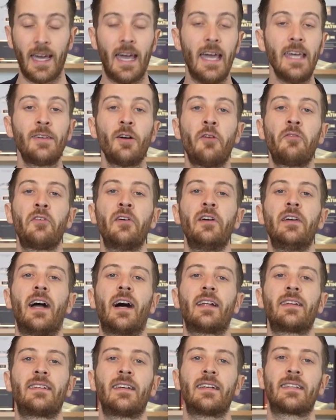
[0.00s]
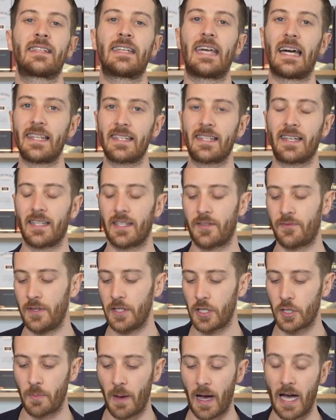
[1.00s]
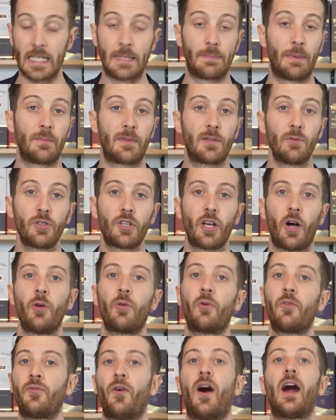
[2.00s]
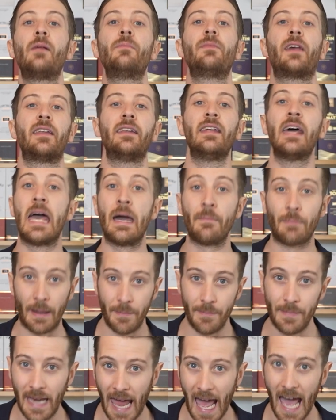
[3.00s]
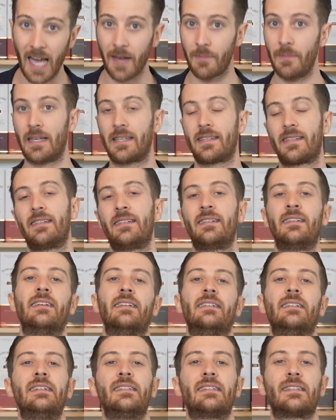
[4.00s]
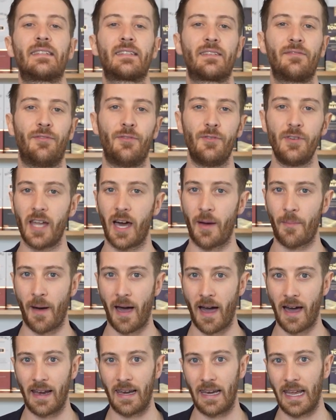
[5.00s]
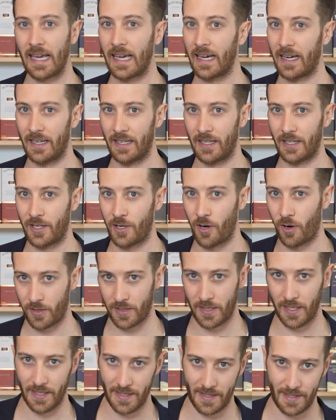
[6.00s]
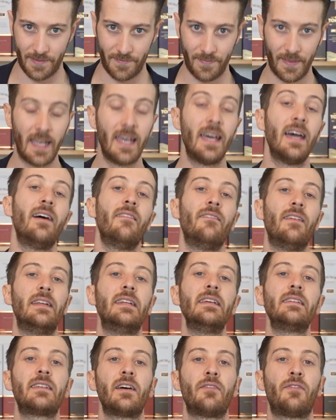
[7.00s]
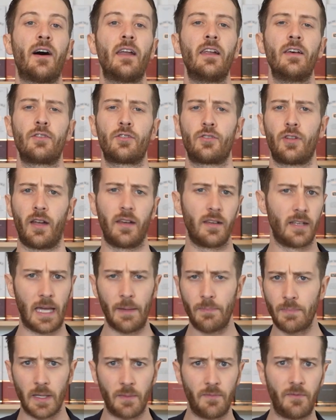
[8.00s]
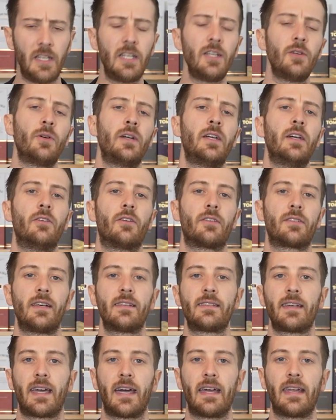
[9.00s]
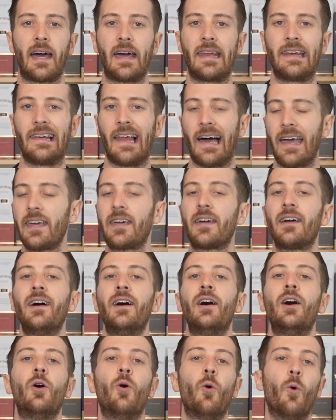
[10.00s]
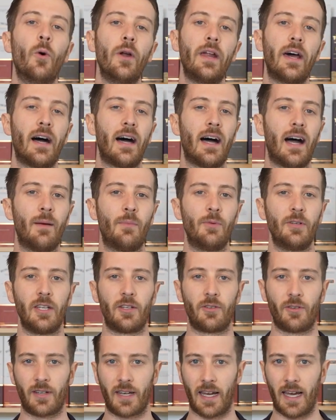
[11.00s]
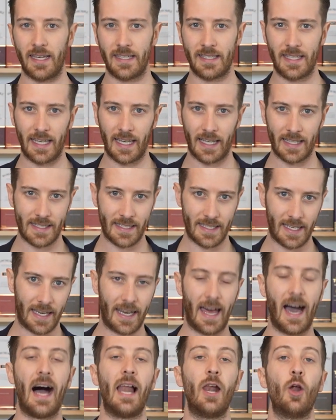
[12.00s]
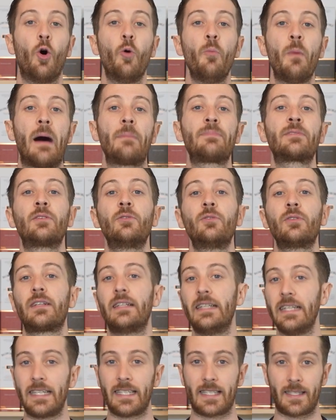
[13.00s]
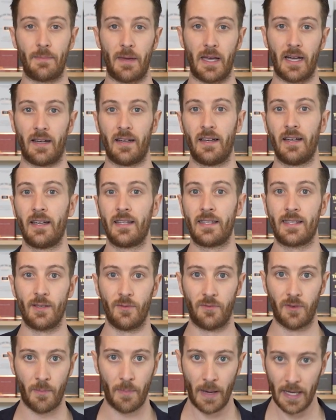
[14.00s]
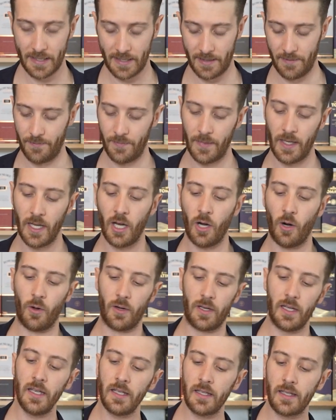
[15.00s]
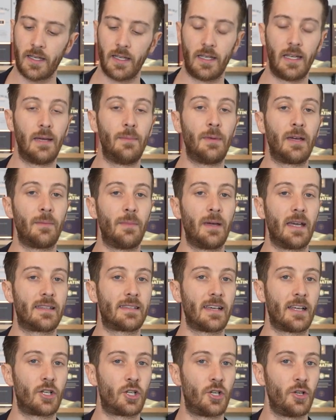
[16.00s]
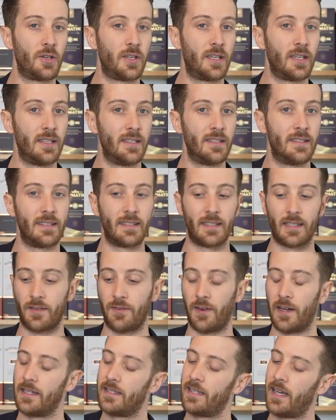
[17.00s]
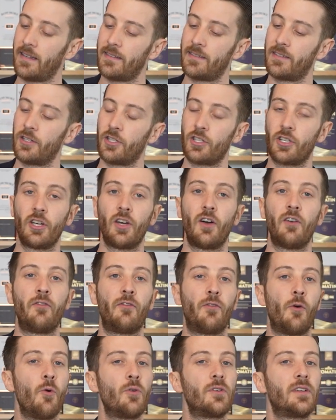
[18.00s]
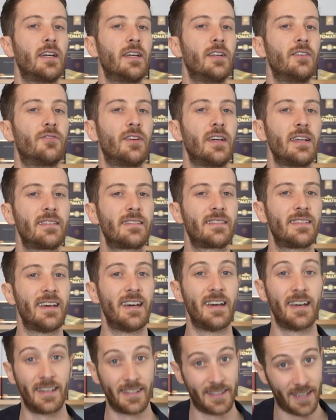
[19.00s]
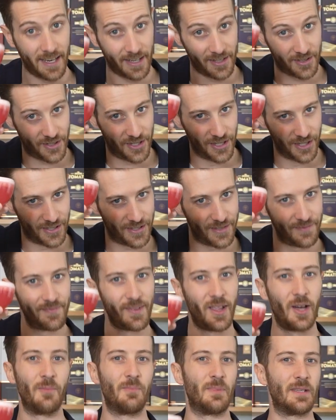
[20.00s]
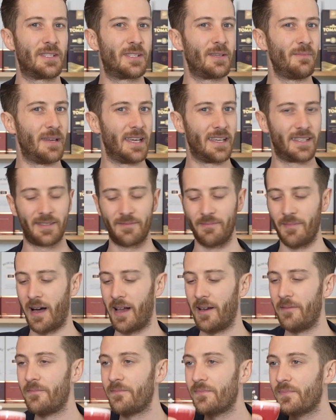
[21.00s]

Ich hoffe, ihr hattet jetzt ganz, ganz viel Spaß beim Zuschauen und vor allem dann beim Nachmixen dieses wunderbar leckeren Cocktails. Wenn dies der Fall ist, dann gebt dem Video hier doch sehr, sehr gerne einen Like oder abonniert doch gleich den ganzen Kanal, um absolut nichts mehr zu verpassen. Und ich genehmige mir jetzt ein Schlückchen dieses fantastisch fruchtigen Drinks, sage Cheers und bis zum nächsten Mal.